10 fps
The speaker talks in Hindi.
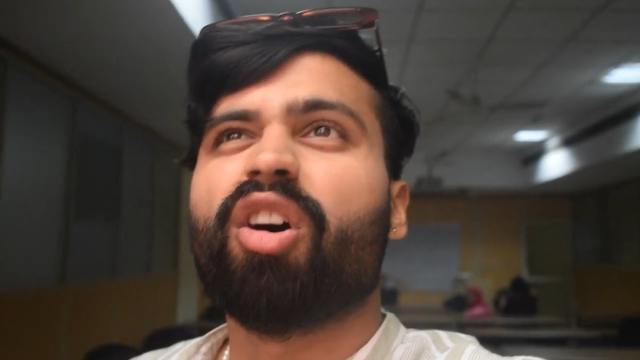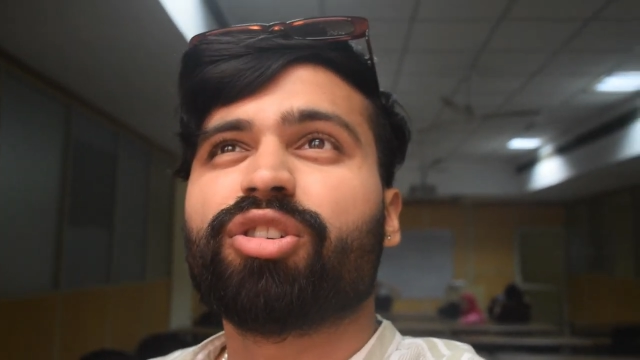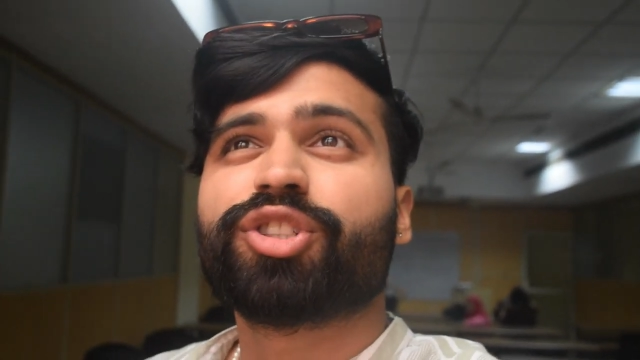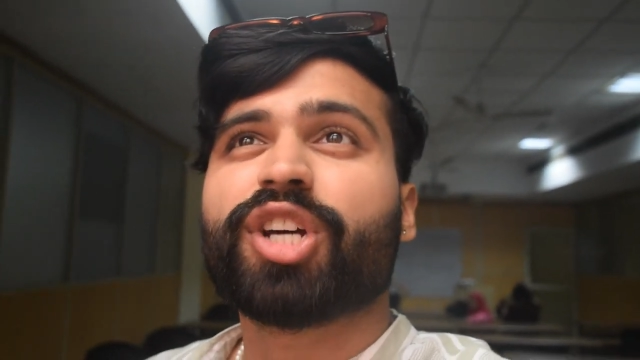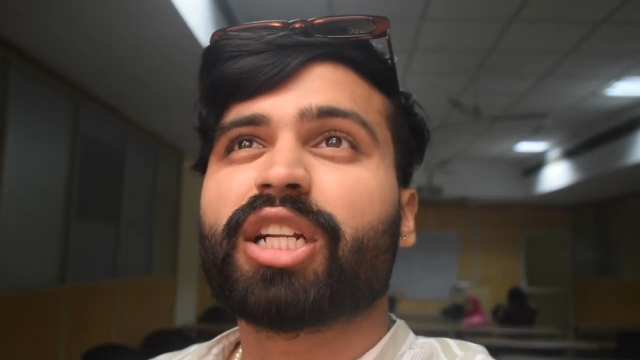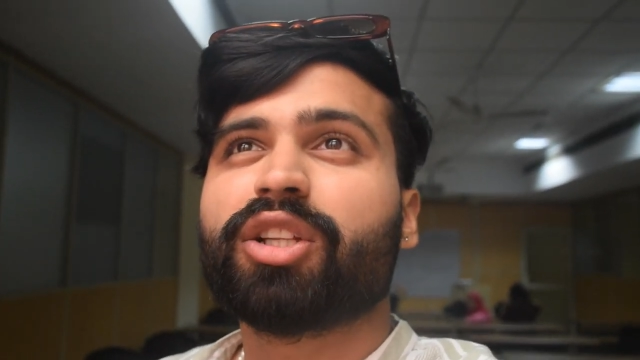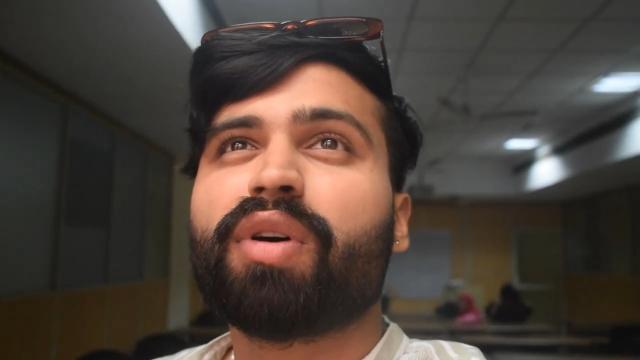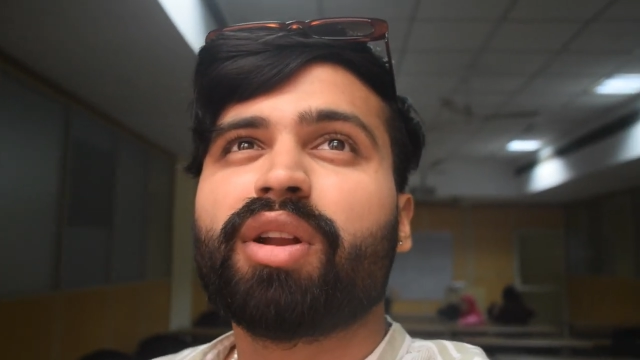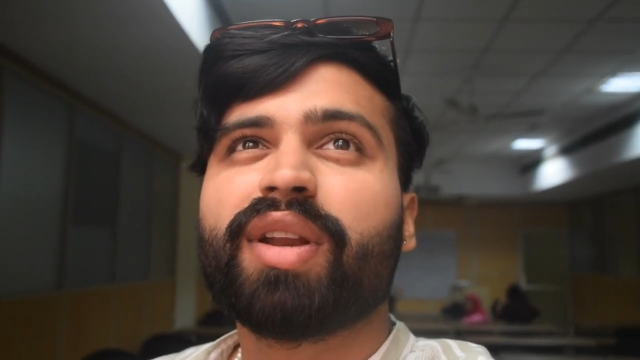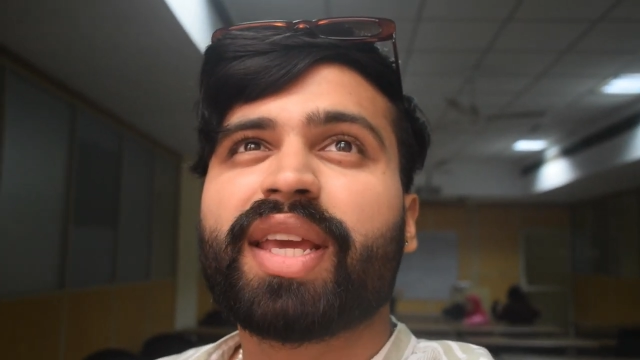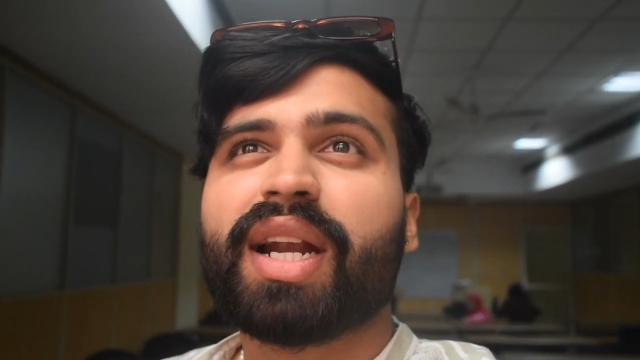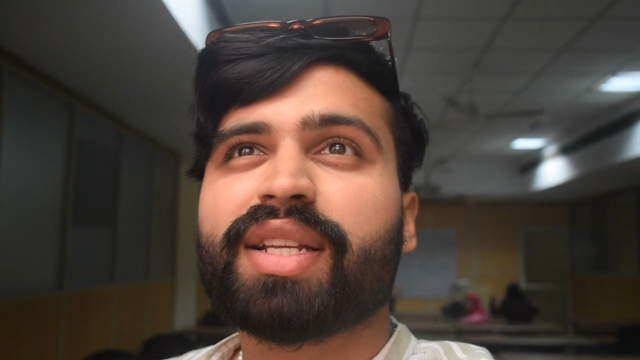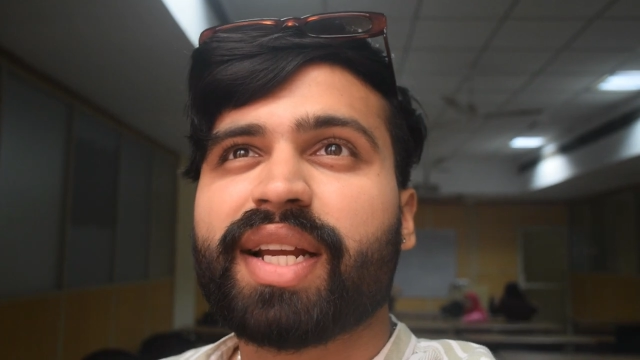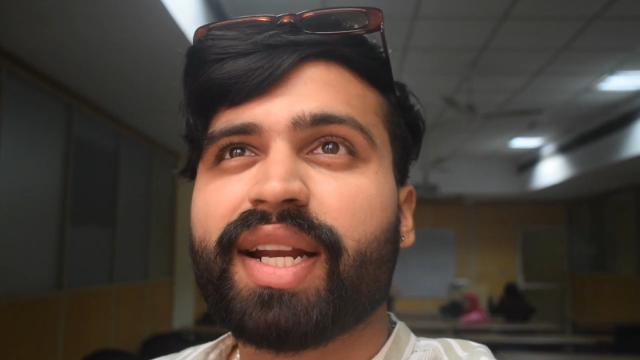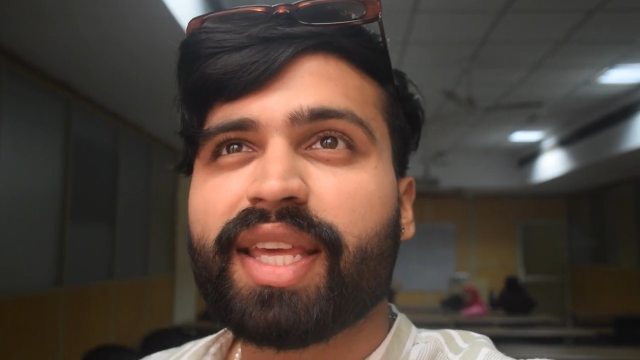और शारदो वालों ने क्या
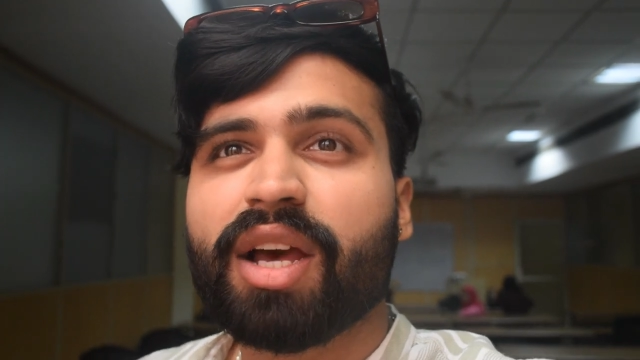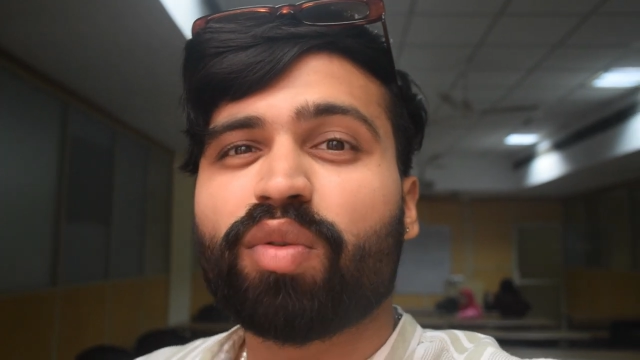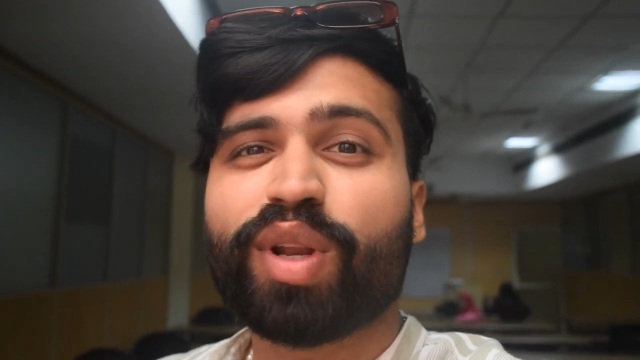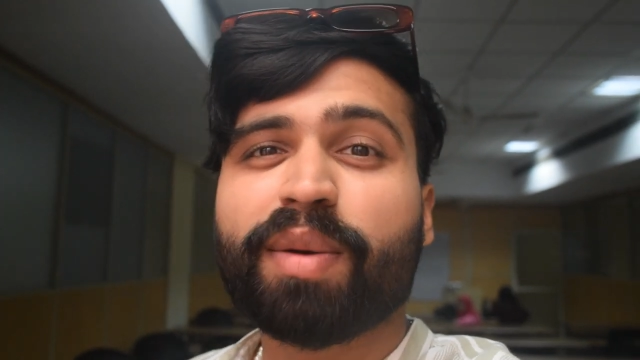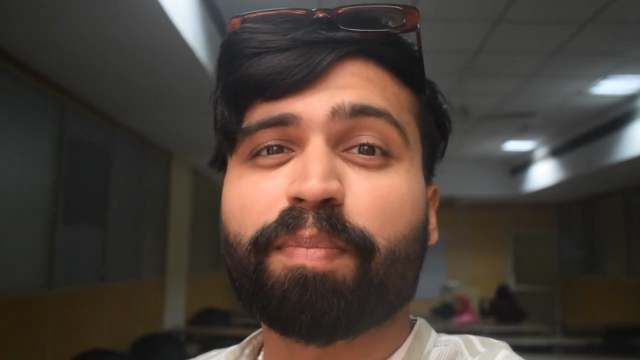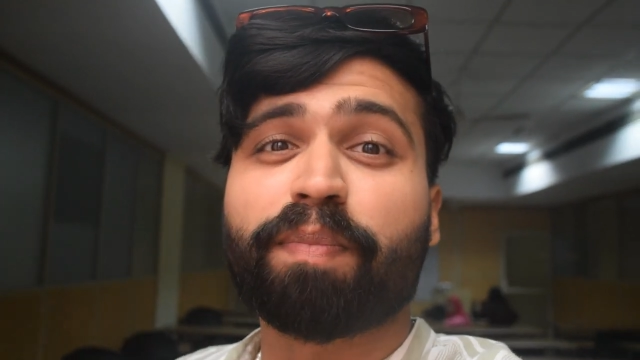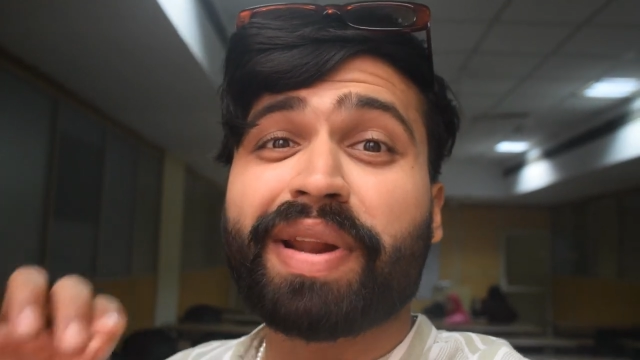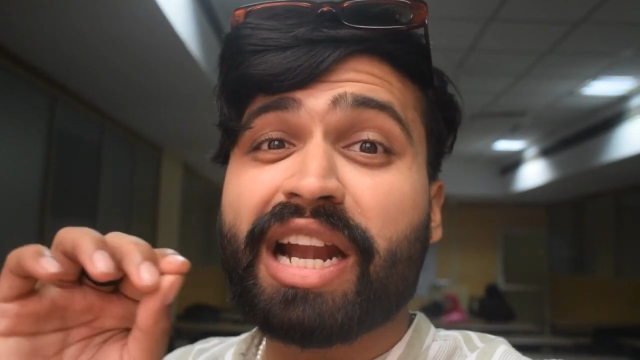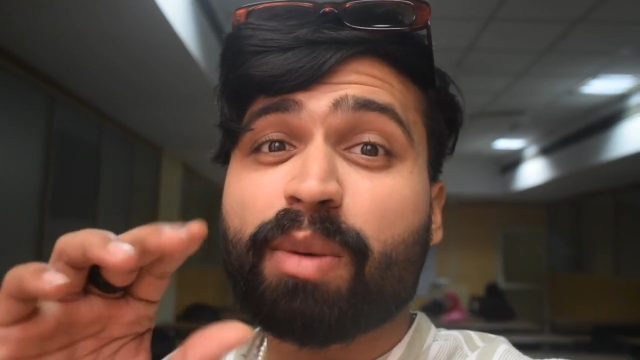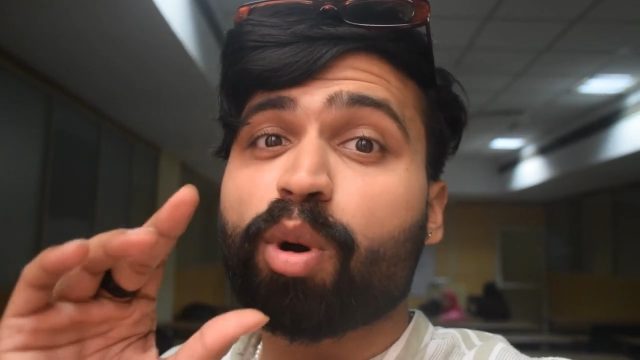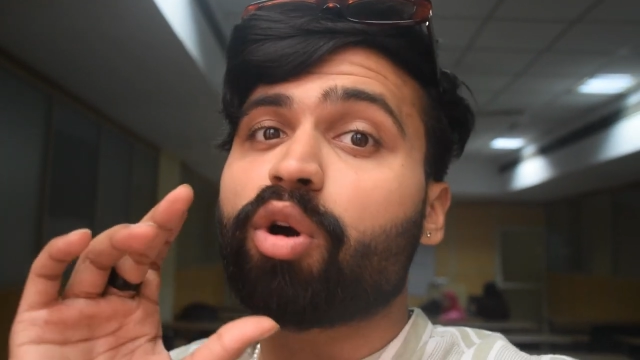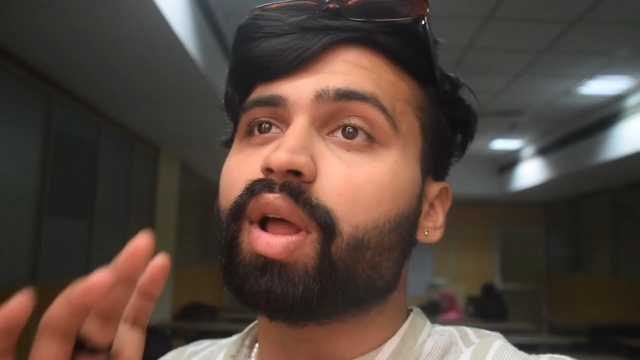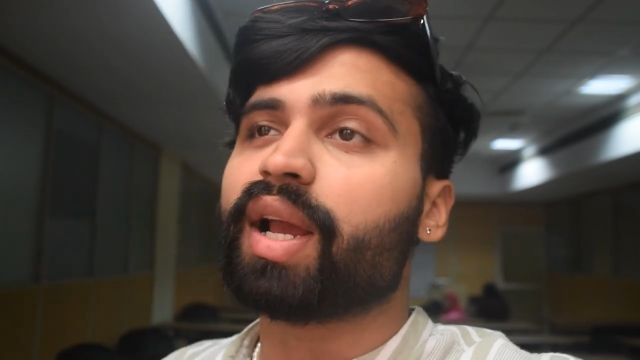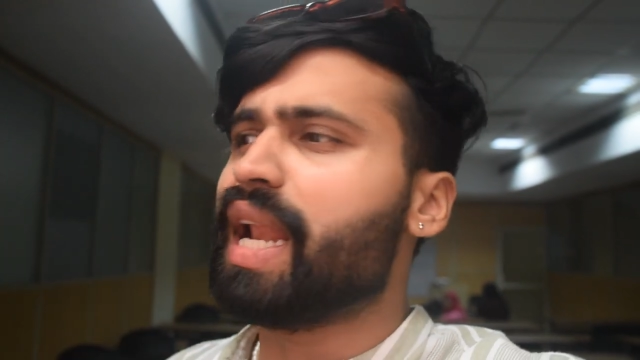डिसाइड किया उन्हें ब्रेड पकौड़ा